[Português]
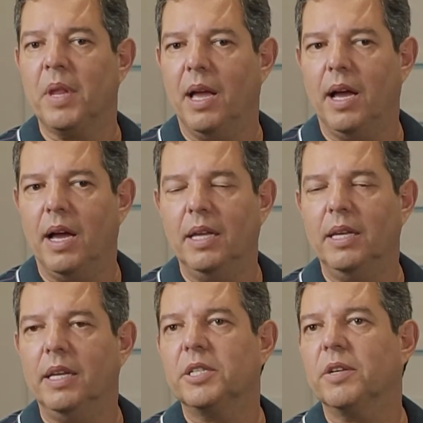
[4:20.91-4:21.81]
a,
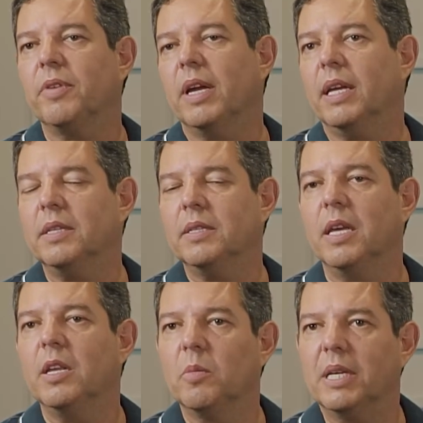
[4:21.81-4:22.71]
igreja vai
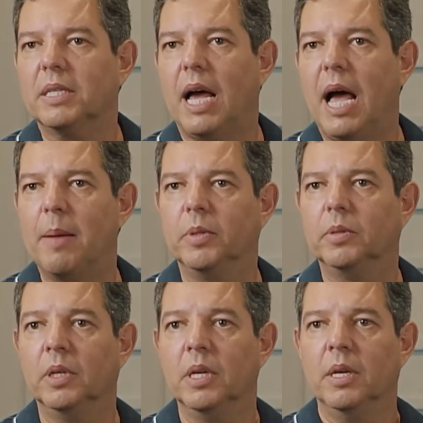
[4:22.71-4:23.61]
crescendo mais rápido,